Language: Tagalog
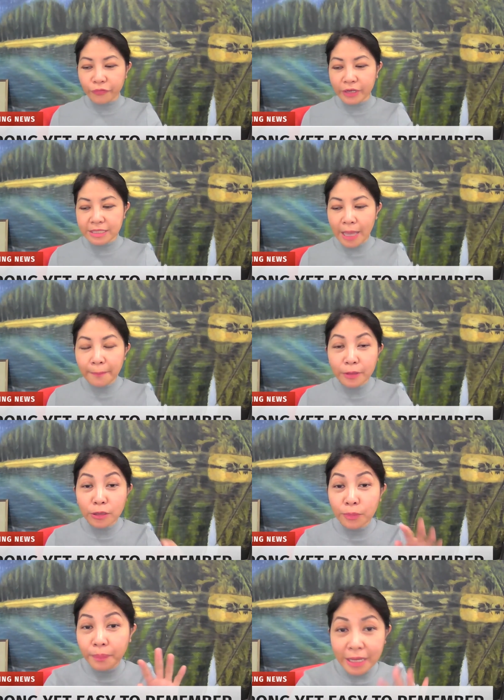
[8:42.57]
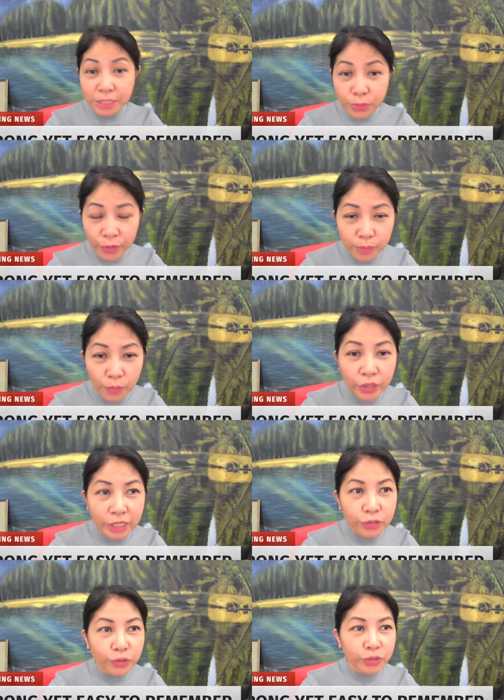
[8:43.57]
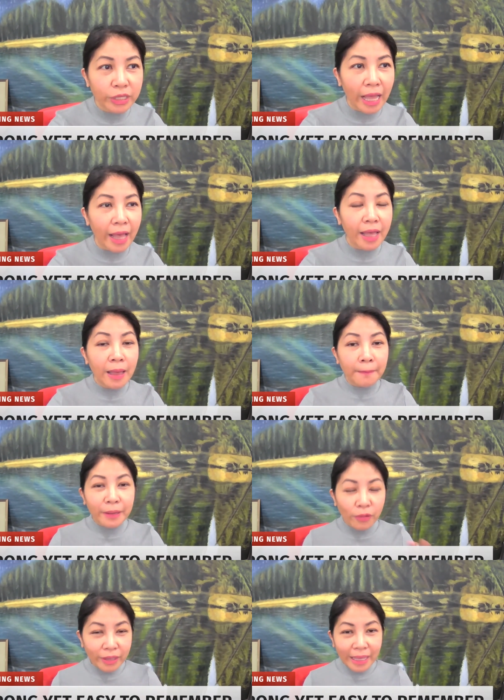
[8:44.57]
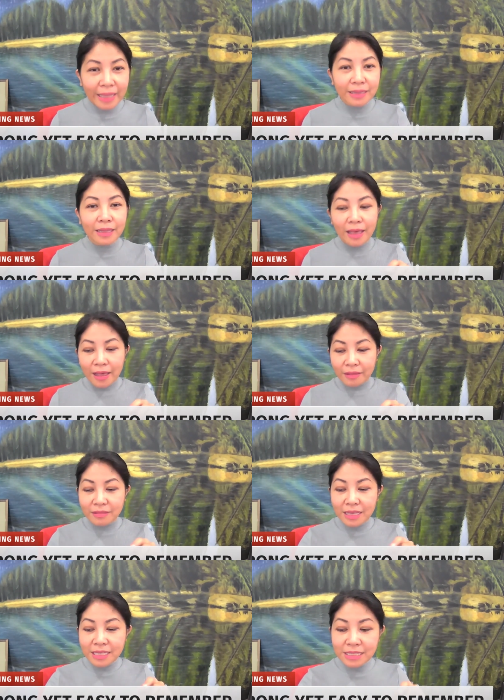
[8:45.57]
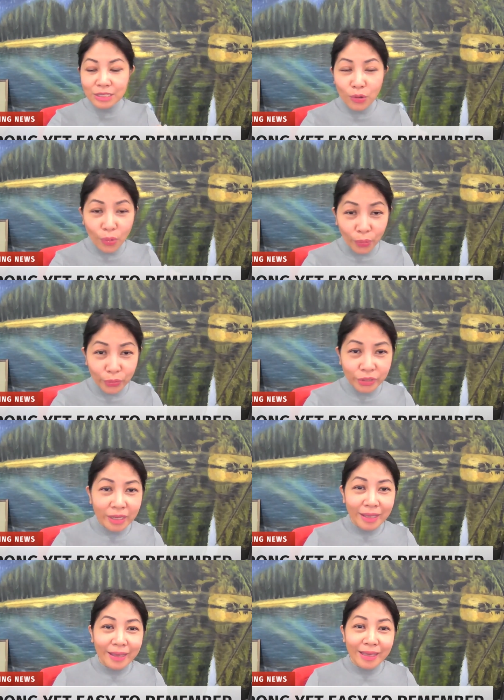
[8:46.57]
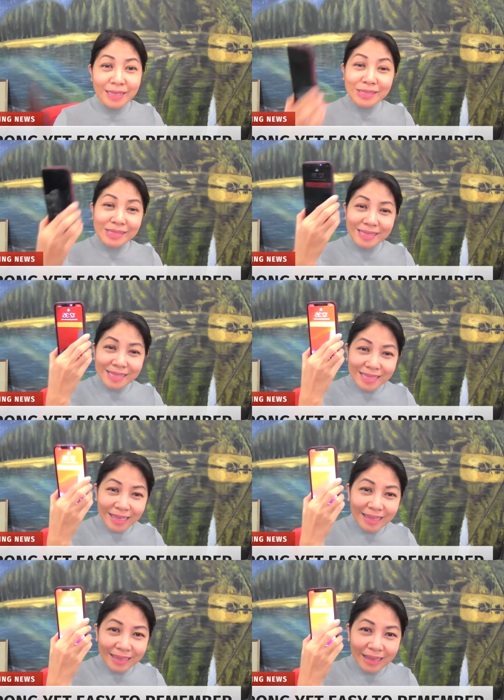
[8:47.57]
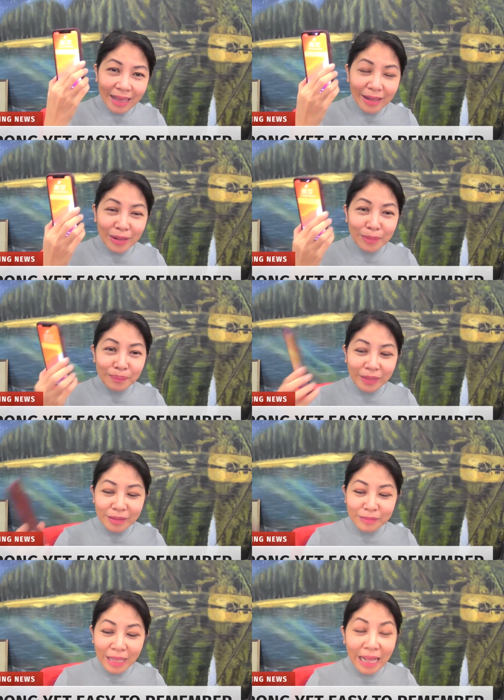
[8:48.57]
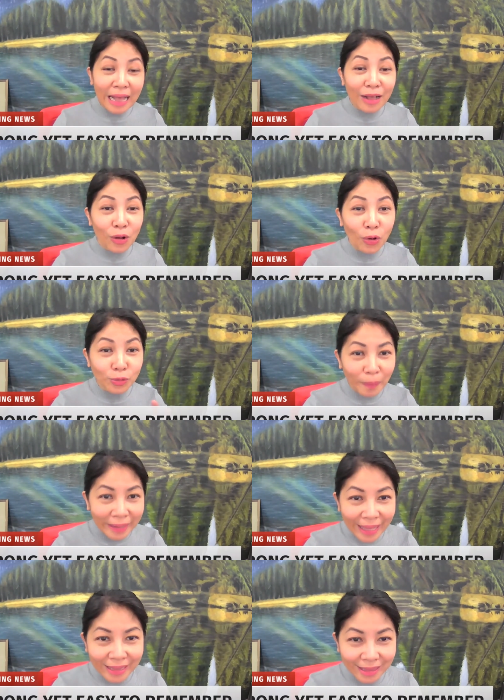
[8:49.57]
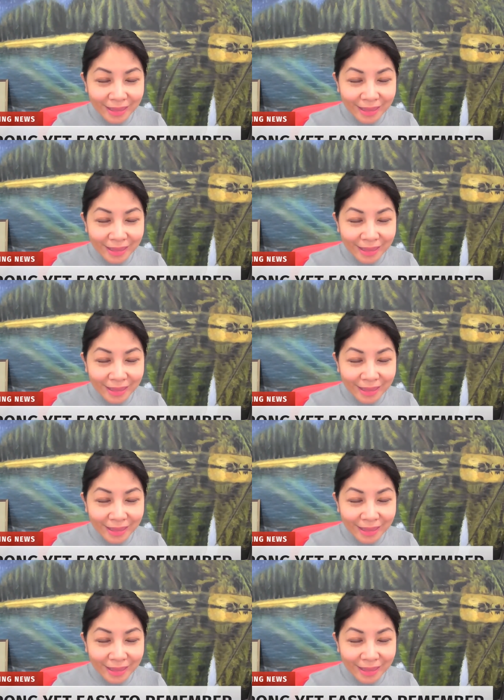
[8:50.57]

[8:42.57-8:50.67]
For example, yung password mo, nandoon nga. Pero again, this code is um, naka-code pa rin.